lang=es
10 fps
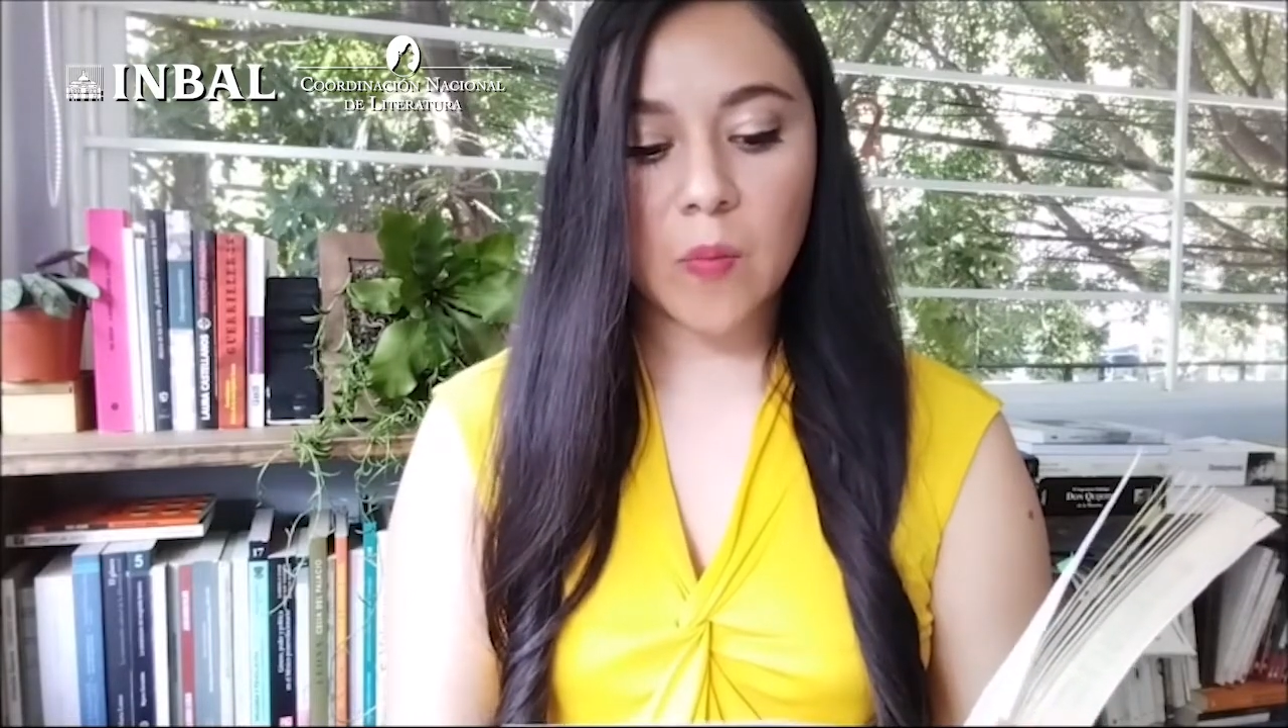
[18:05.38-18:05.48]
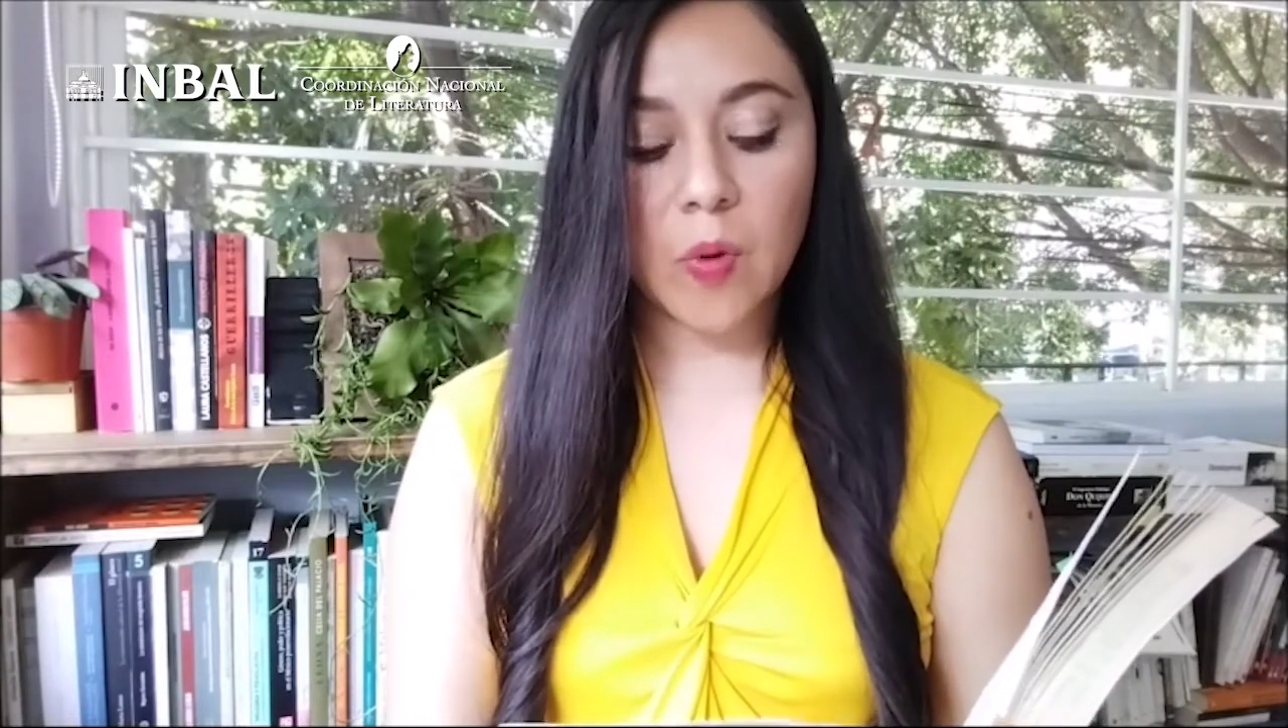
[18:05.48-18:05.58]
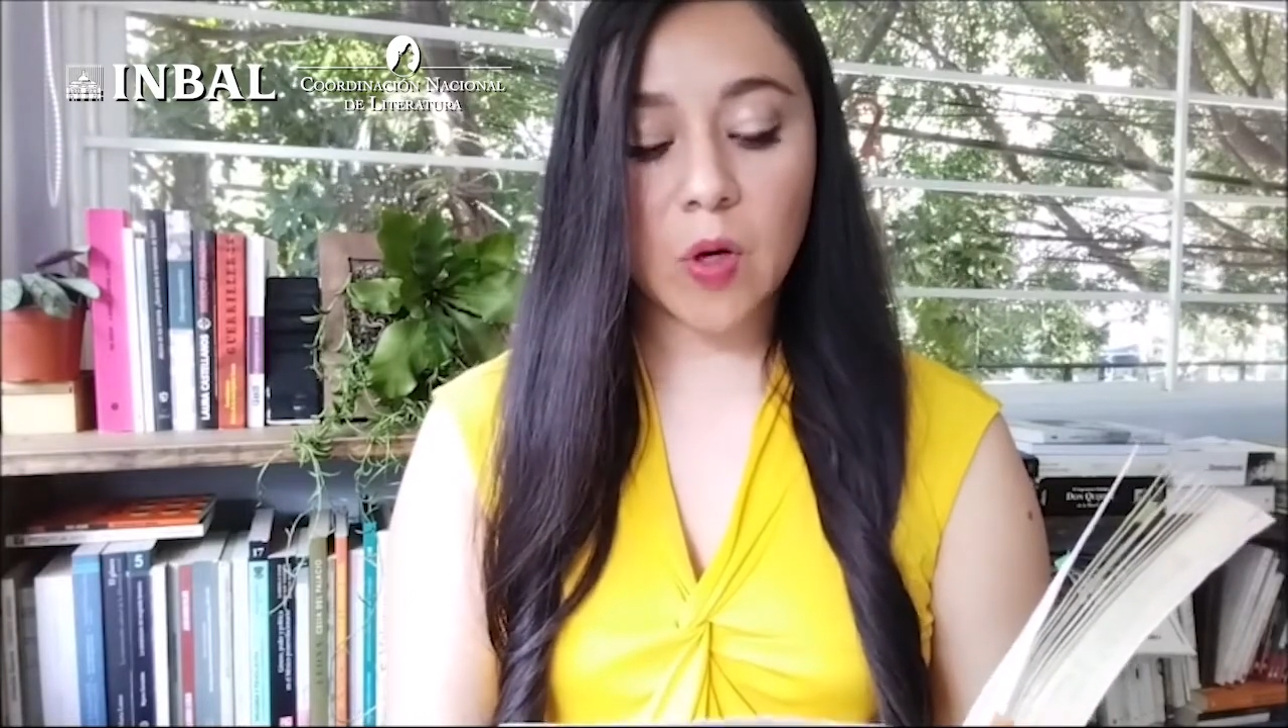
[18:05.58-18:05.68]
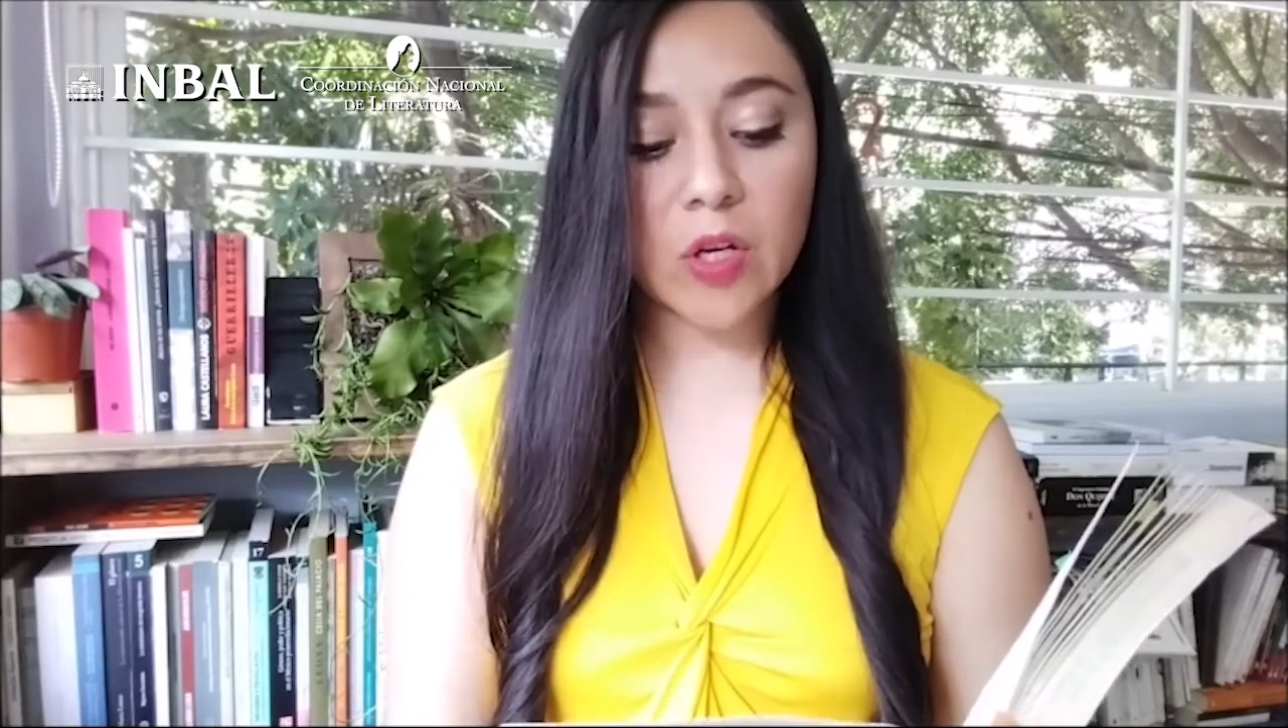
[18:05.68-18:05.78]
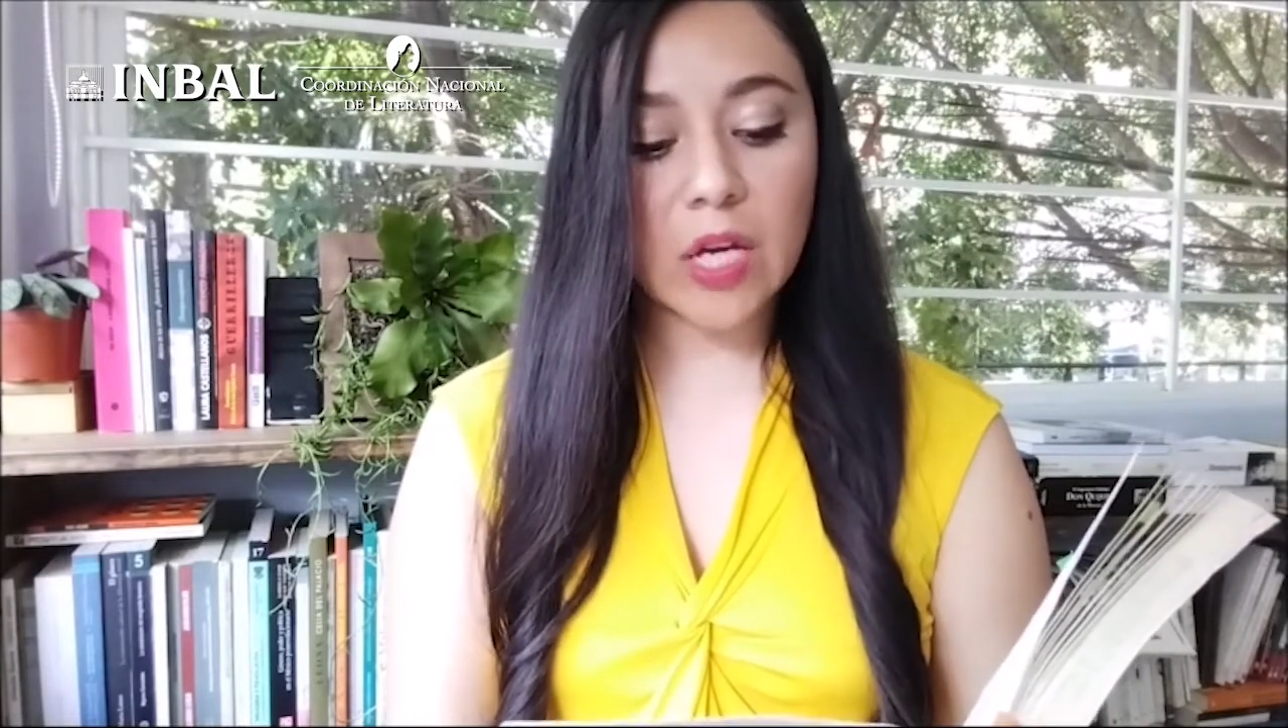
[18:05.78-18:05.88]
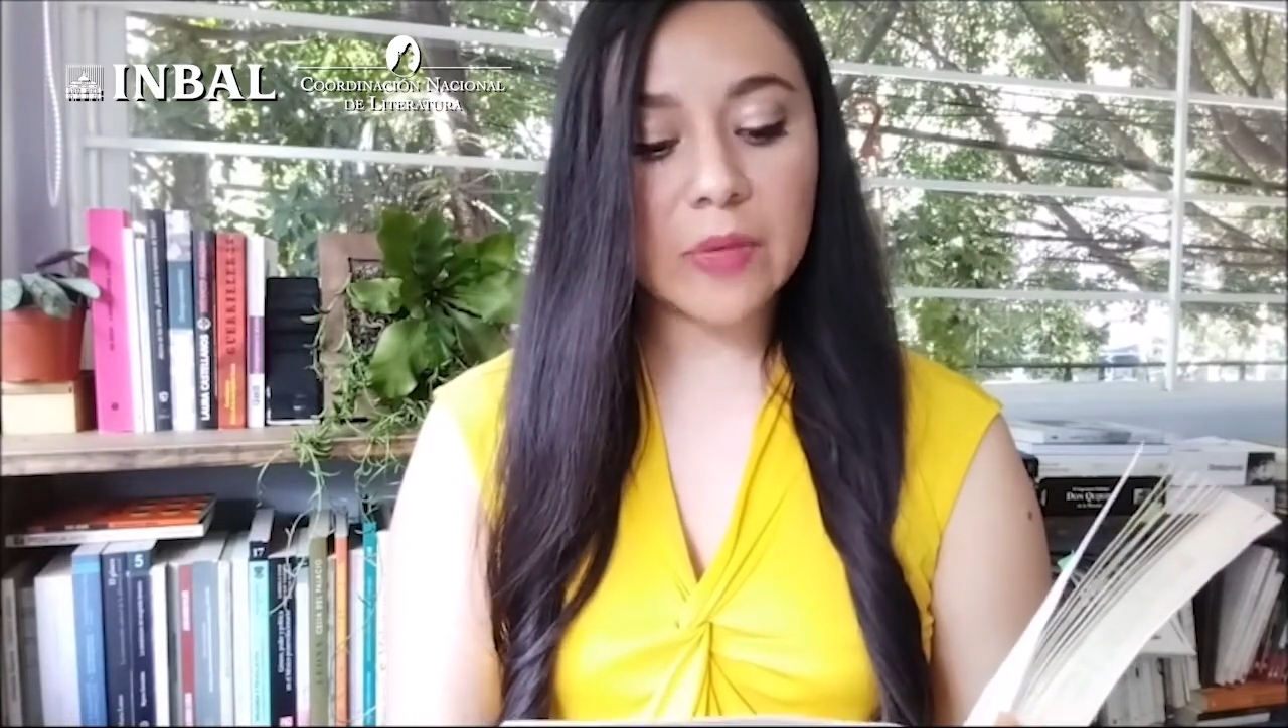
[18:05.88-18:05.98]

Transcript: Por lo que a